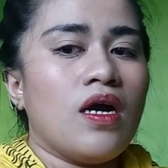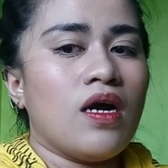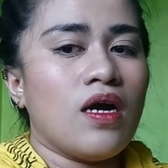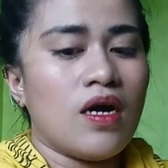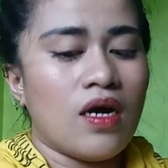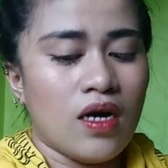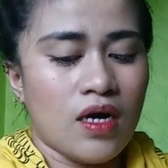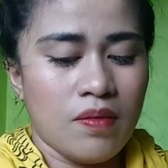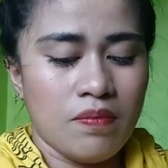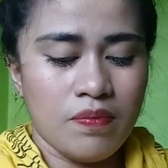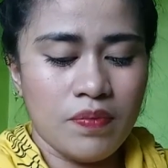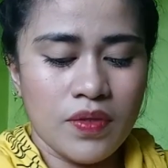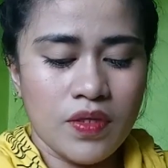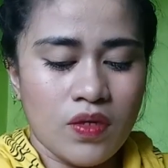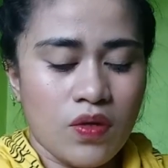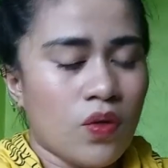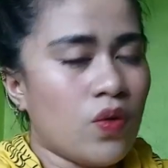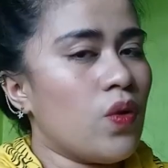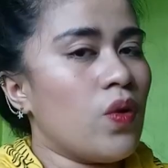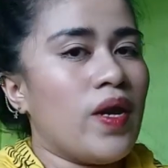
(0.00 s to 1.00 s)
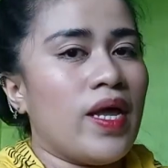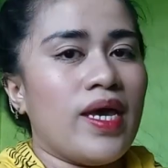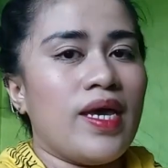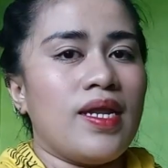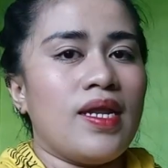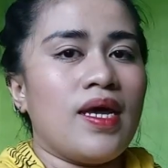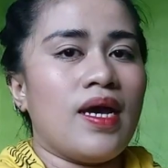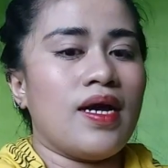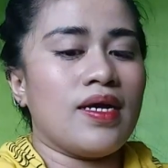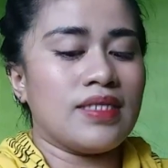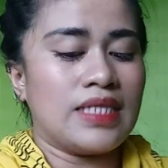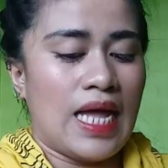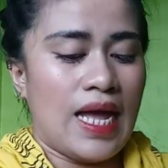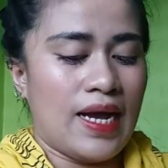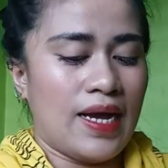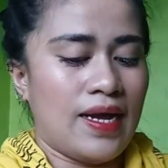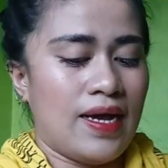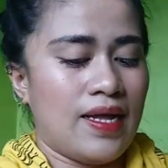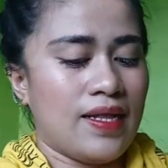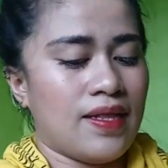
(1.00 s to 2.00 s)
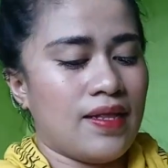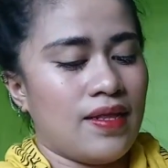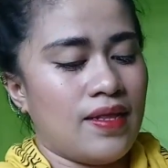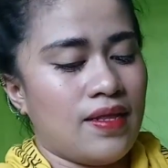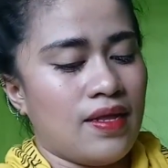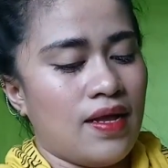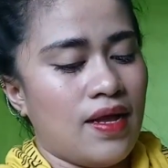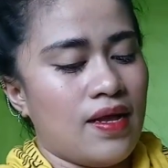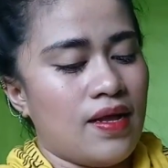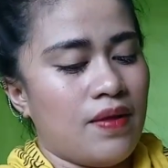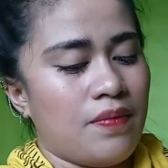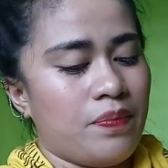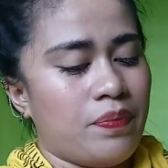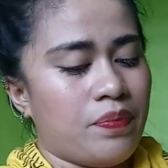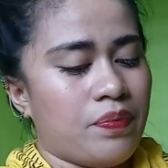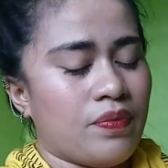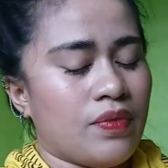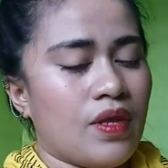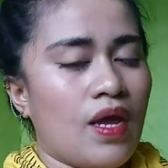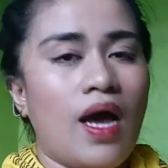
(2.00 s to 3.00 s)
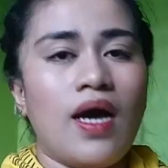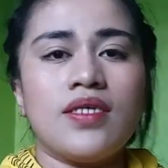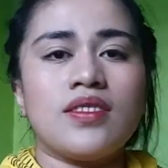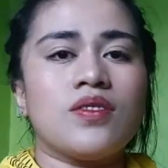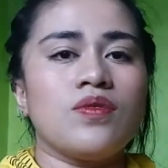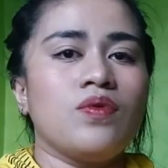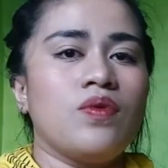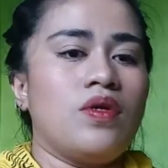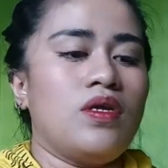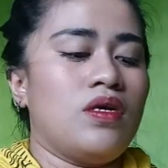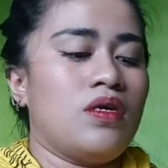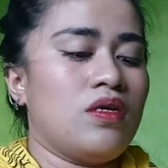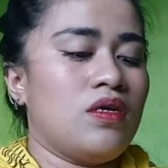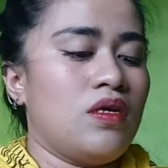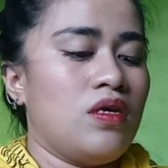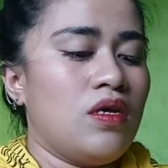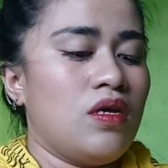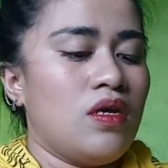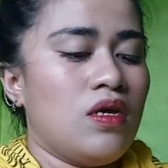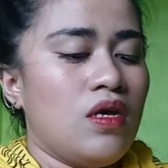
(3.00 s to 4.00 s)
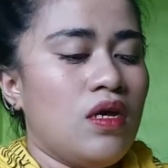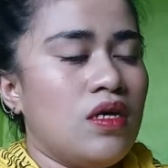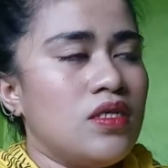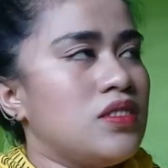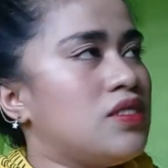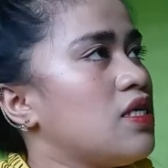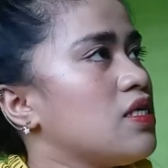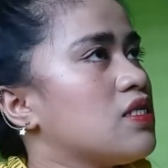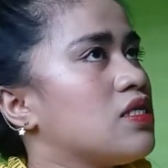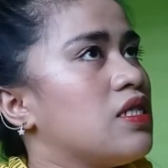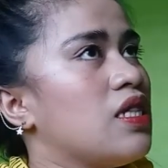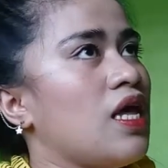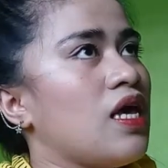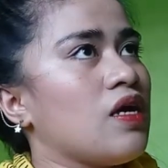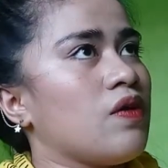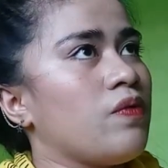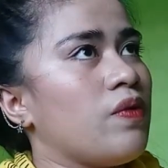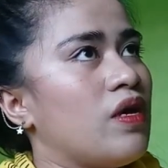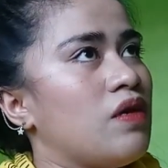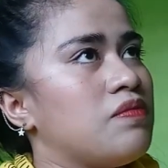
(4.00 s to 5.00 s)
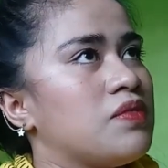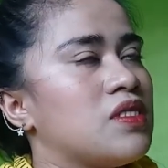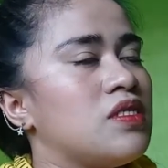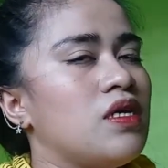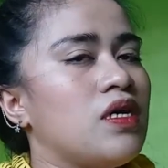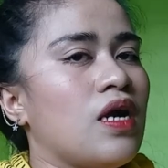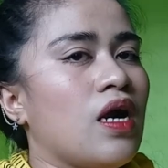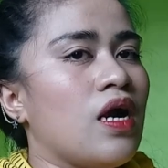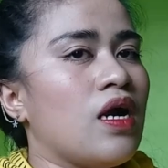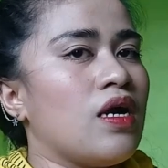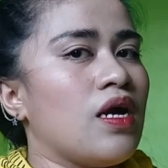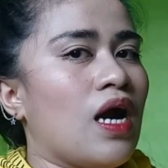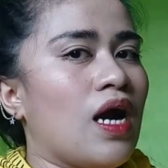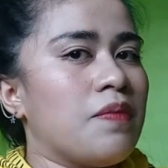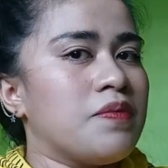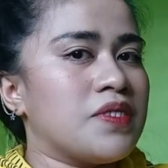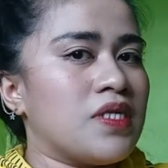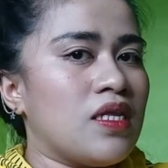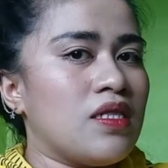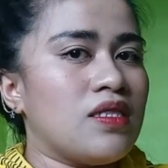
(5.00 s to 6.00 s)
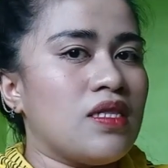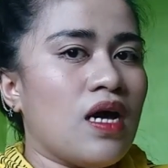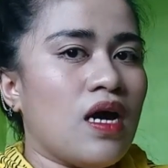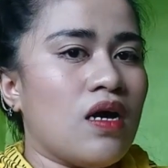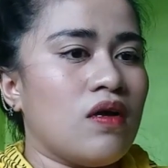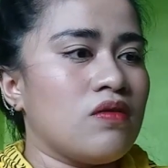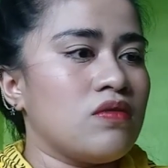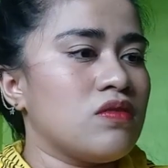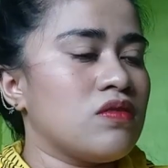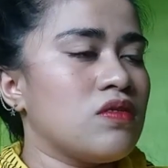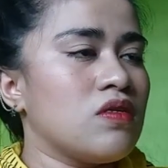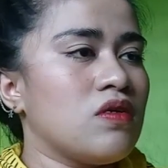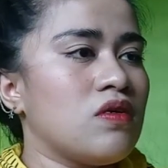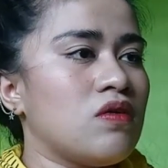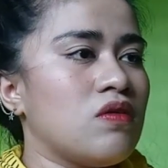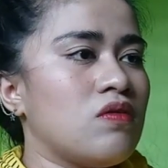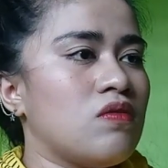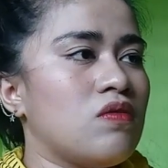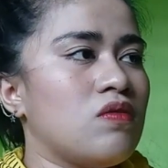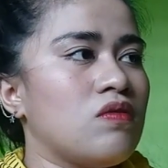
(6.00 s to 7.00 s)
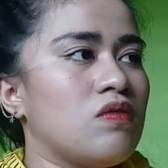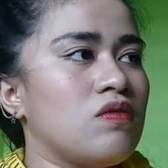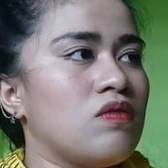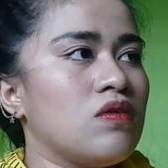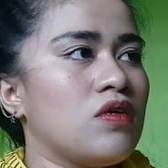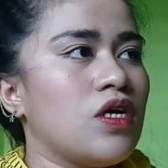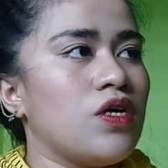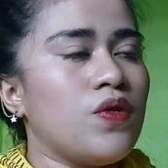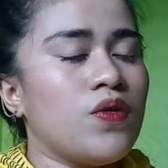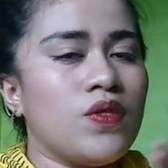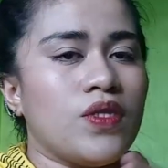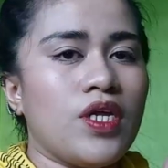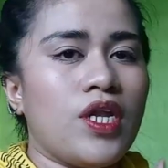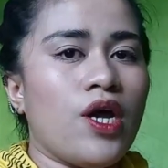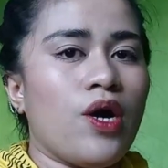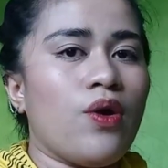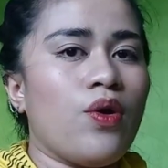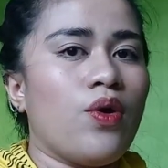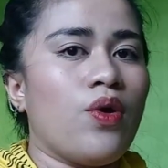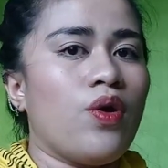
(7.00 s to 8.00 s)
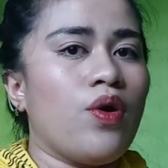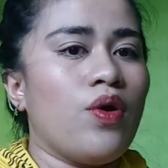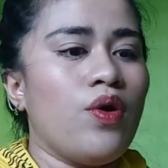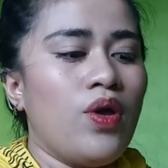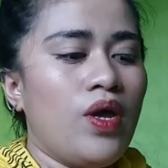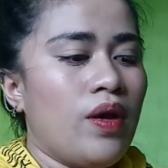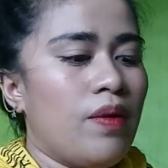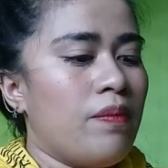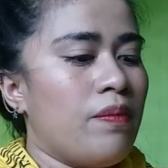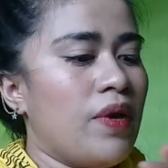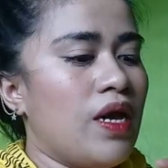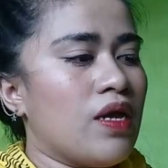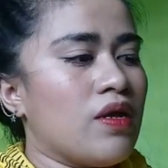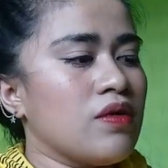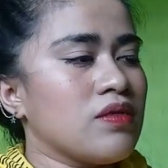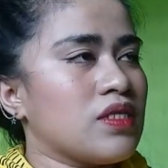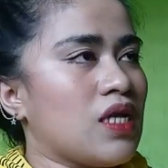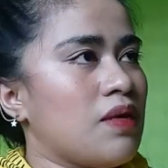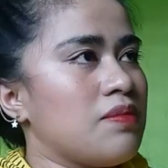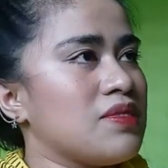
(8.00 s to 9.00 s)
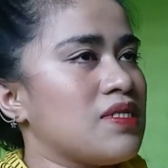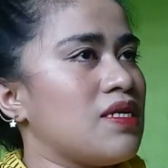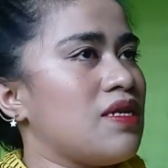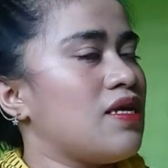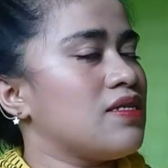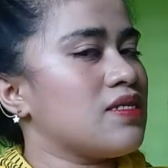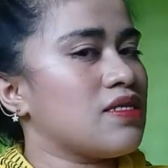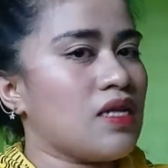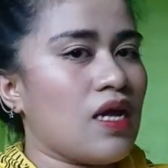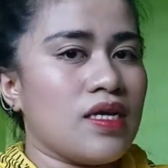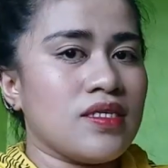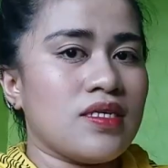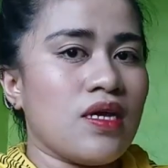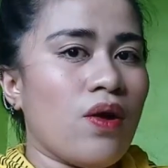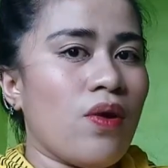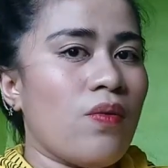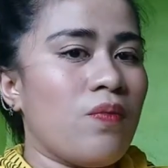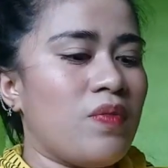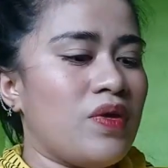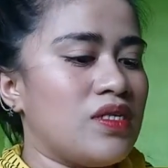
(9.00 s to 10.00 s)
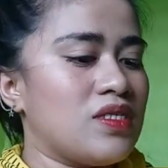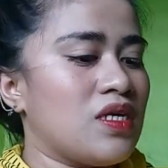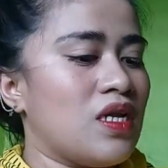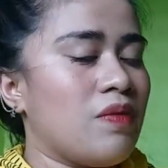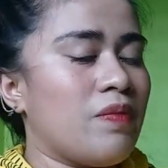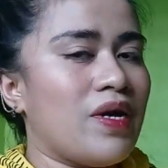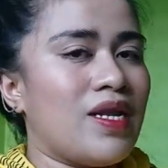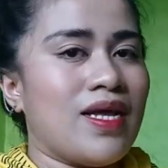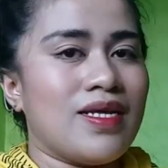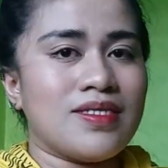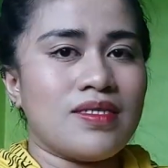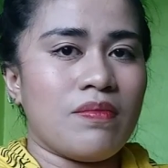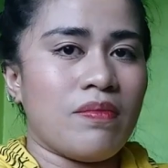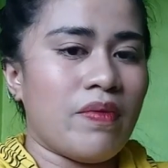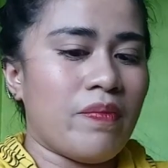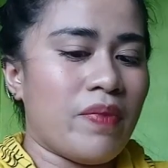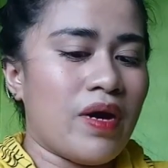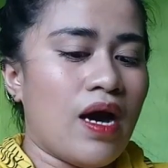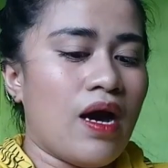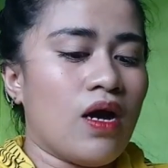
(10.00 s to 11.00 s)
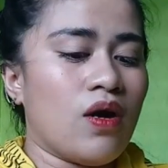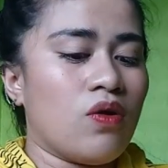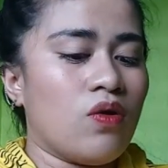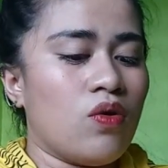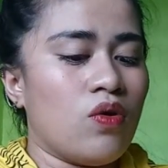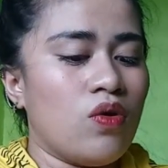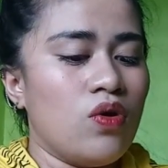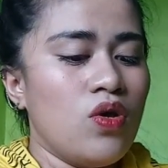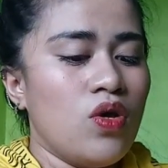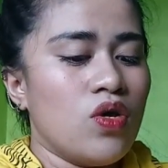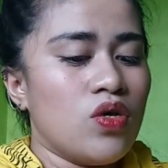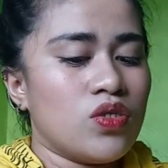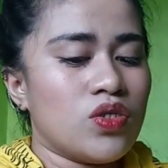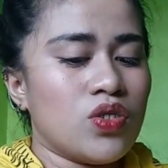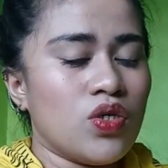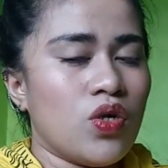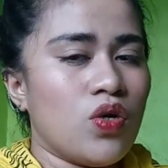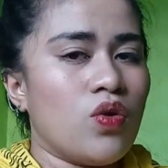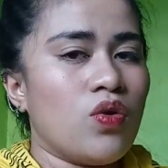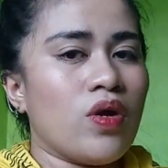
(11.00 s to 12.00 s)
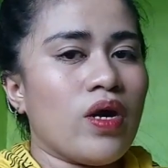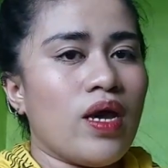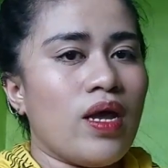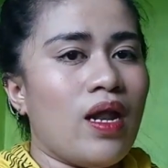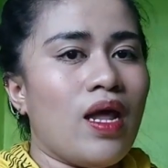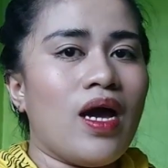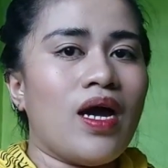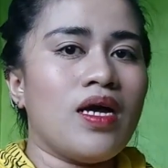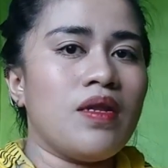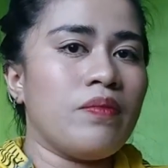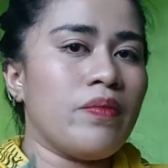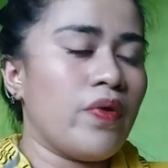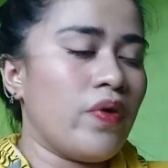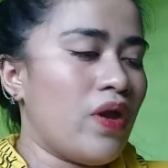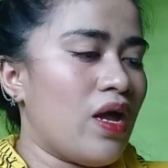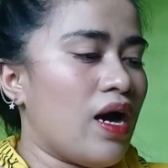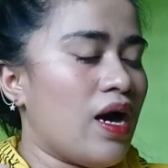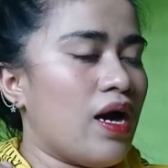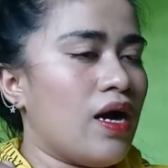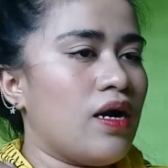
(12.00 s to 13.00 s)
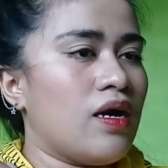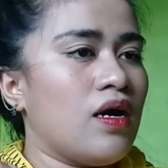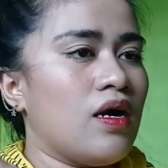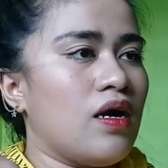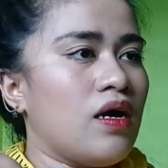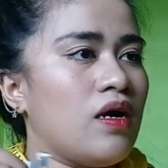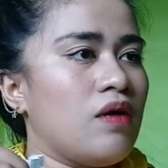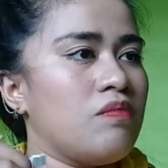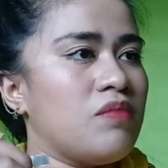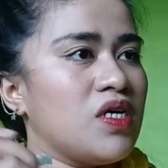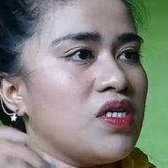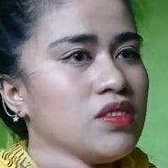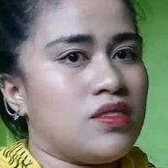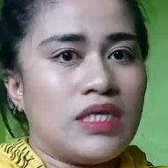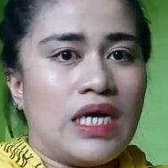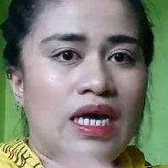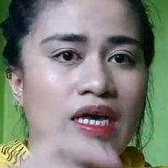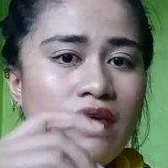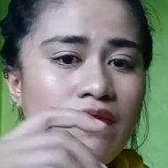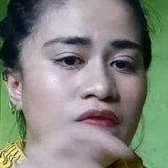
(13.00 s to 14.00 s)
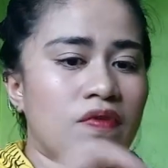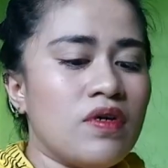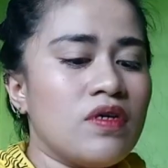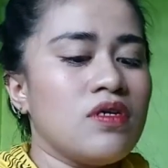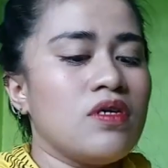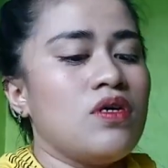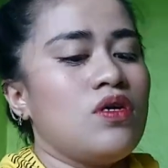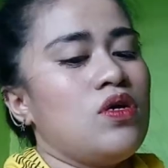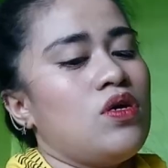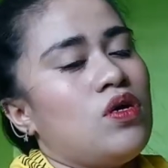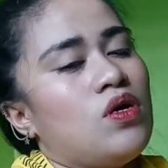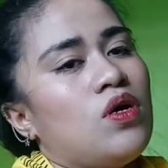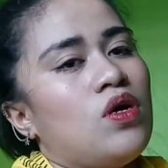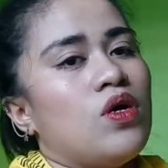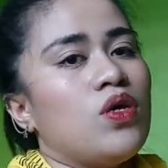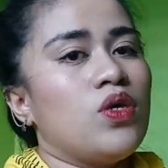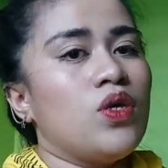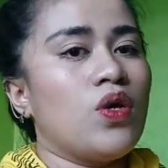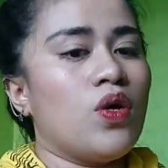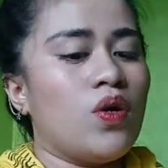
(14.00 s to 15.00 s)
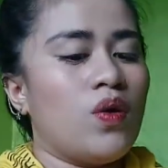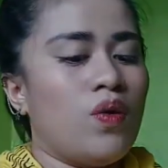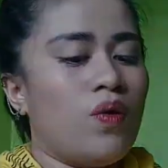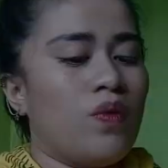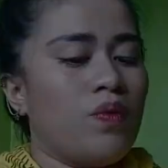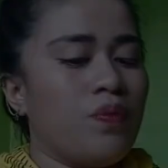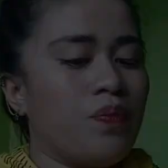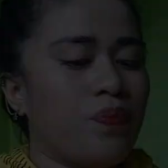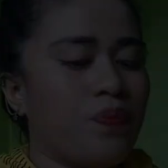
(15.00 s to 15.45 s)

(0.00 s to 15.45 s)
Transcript: Um, kulay ng dagat azul. Just like waves, there are ups and downs. So, ganun din ako. Merong times na nasa taas ako, minsan naman nasa baba ako. So, kailangan mo lang uh, mag-jive. Yun.